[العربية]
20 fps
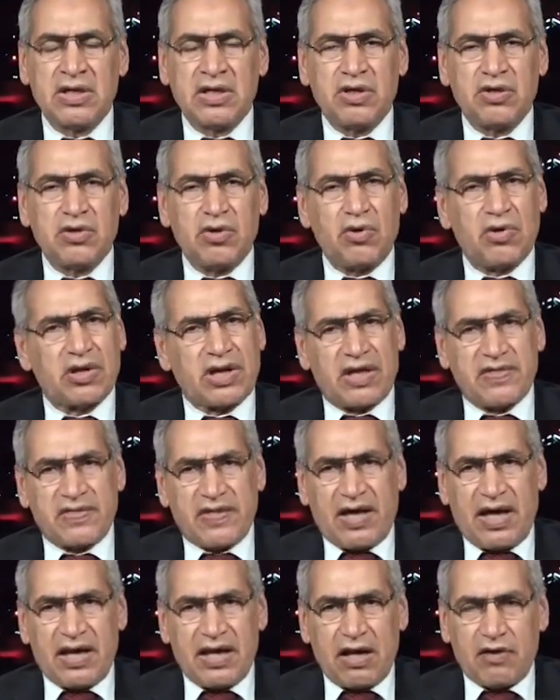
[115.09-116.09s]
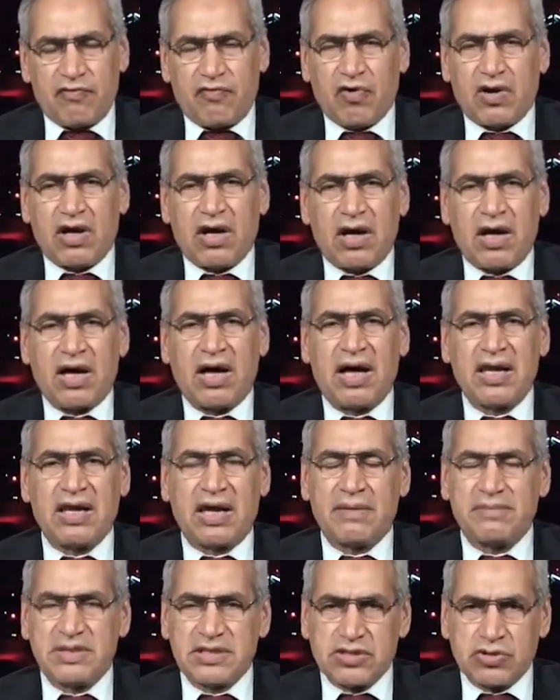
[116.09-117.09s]
يعرض على الفقهاء على
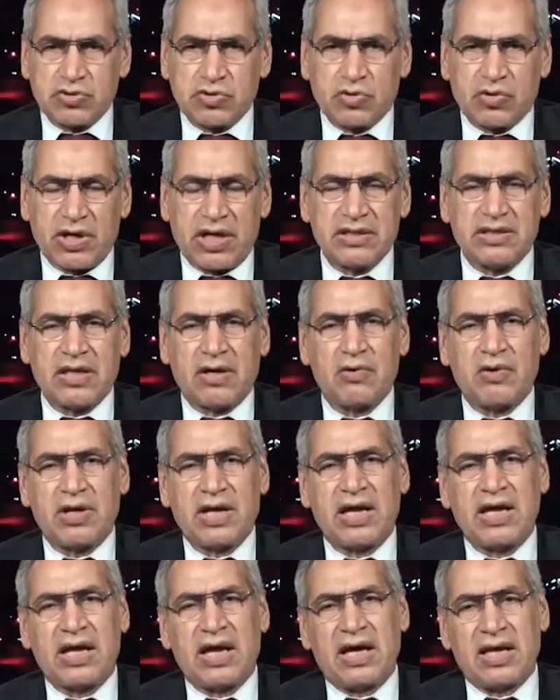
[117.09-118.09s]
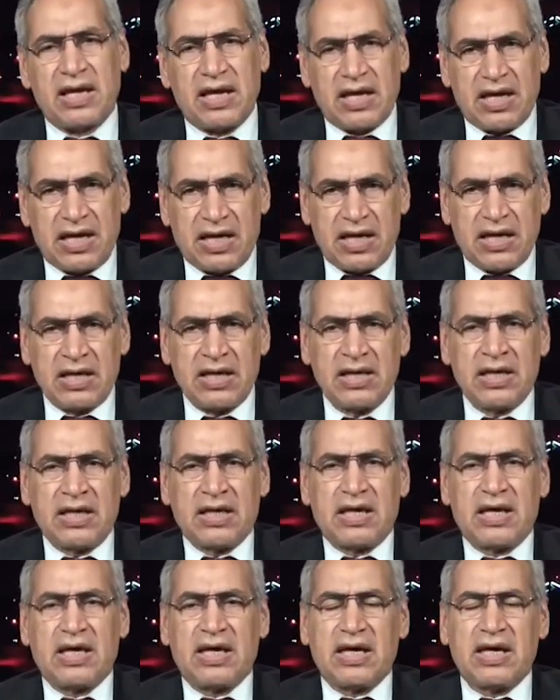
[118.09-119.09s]
مجلس شورى الدوله على
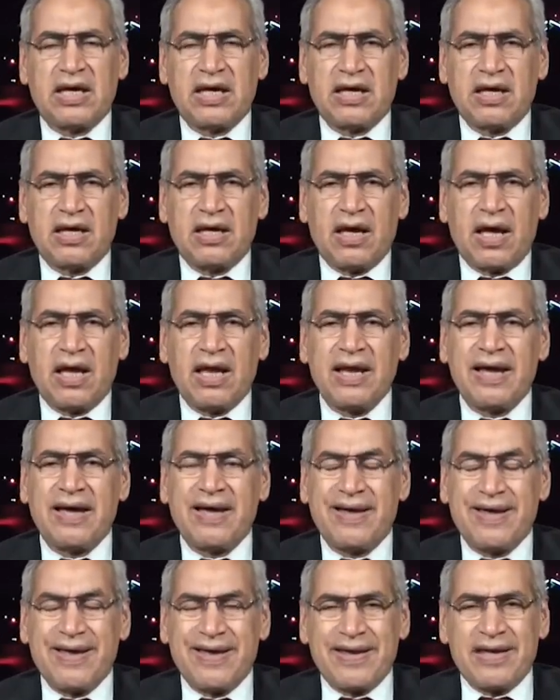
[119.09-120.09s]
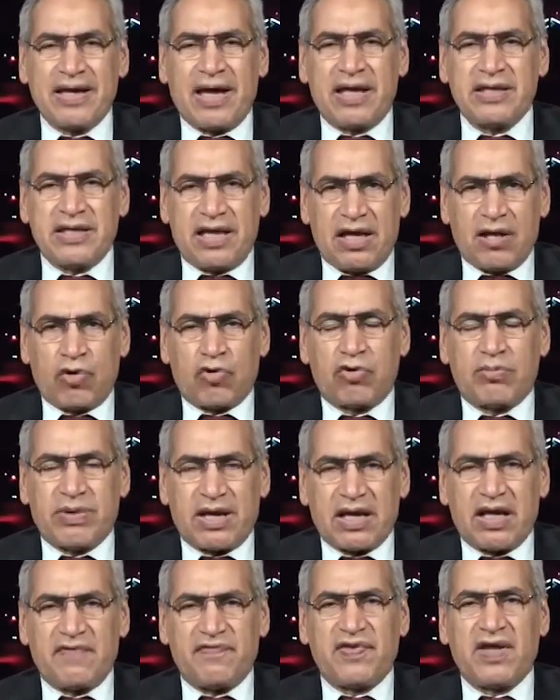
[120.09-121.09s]
آه على آه، يعني
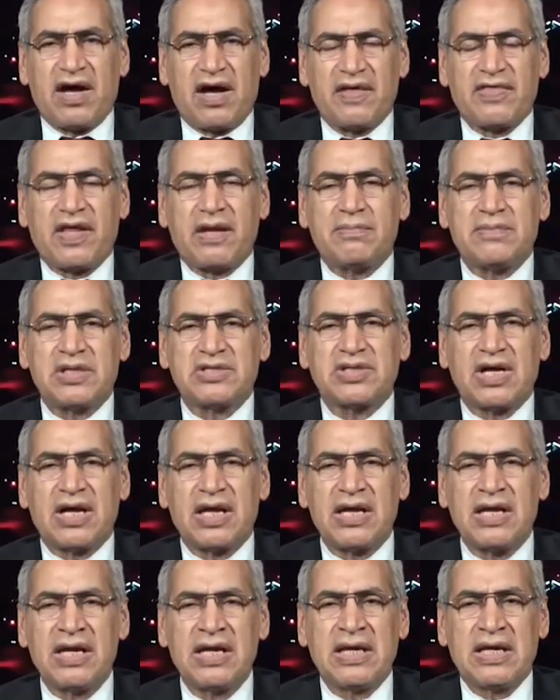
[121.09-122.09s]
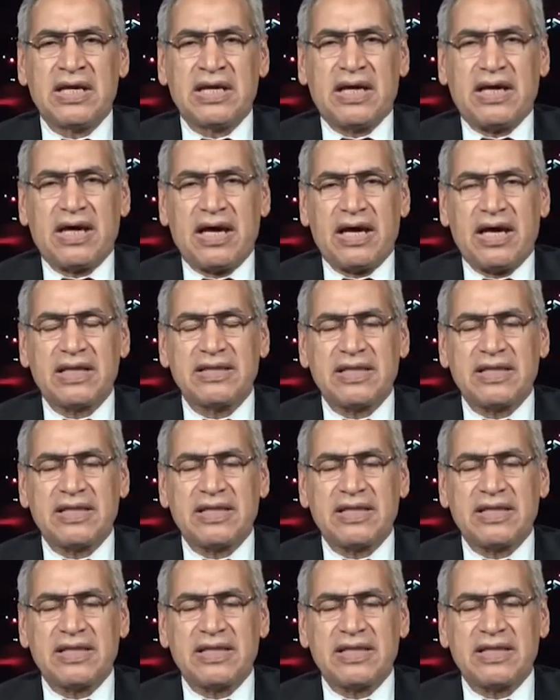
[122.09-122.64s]
الخبراء في هذا المجال طيب انت رجحت